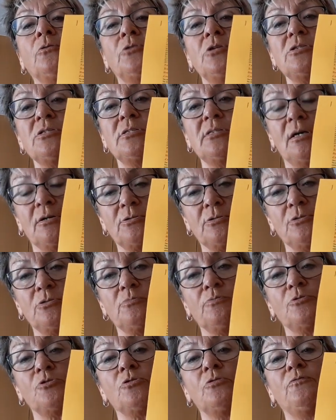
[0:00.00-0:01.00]
und es ist ja auch
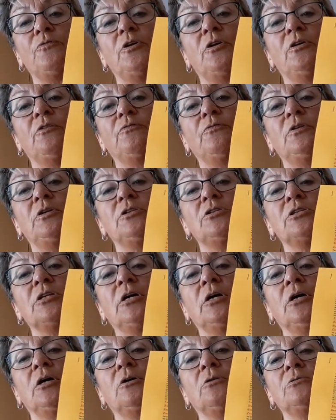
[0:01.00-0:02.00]
sonst wo schon veröffentlicht.
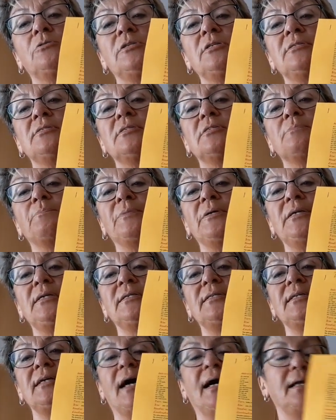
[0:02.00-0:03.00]
Und dieses
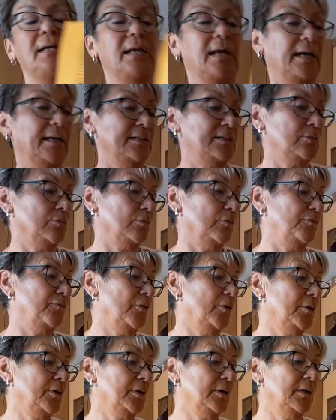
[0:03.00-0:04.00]
Bild, die Anleitung
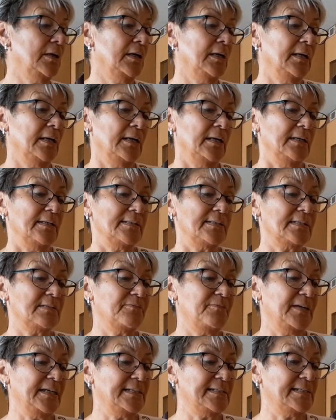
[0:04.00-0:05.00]
von
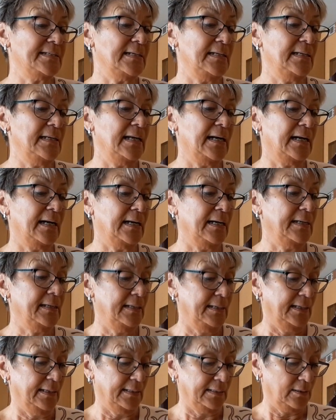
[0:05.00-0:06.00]

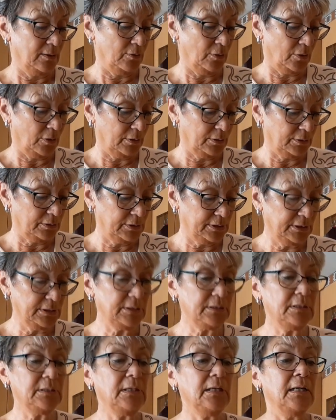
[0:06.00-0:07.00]
Svetlana
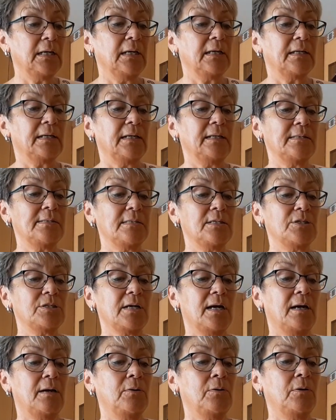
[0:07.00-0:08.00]
Gordon, nennt
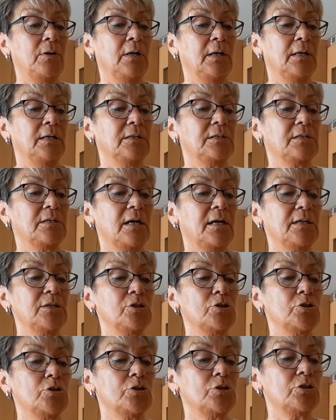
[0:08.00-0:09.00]
sich auch
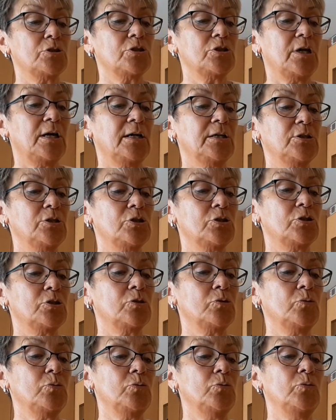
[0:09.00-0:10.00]

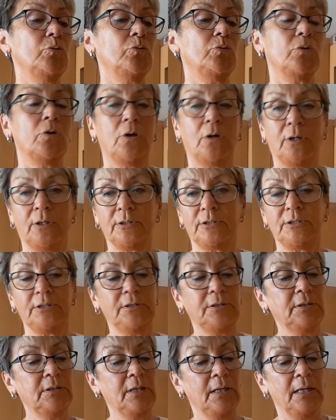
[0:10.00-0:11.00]
Taschaschu
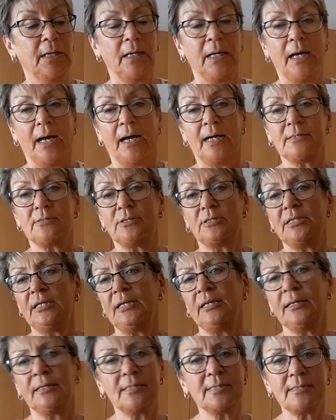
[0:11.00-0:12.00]
Gordon. Also
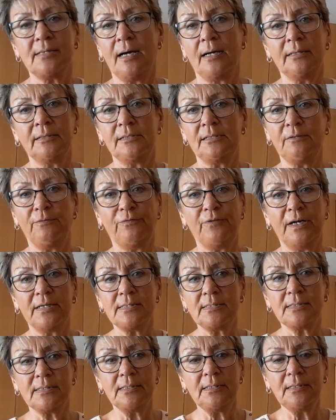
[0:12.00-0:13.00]
der ihre Sachen, die
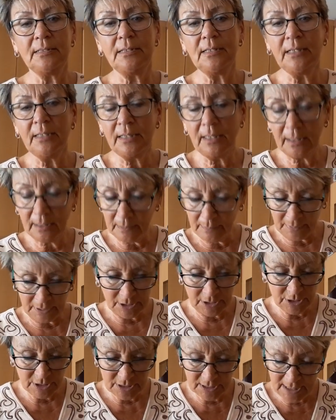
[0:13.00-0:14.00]
faszinieren
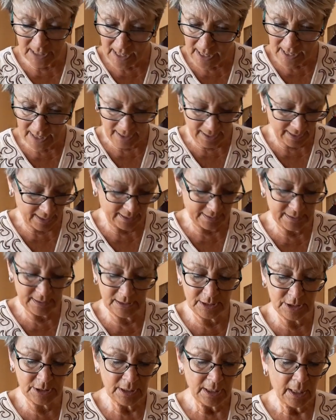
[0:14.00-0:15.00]
mich
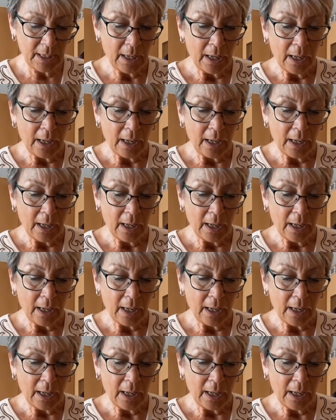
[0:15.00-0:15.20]
derartig,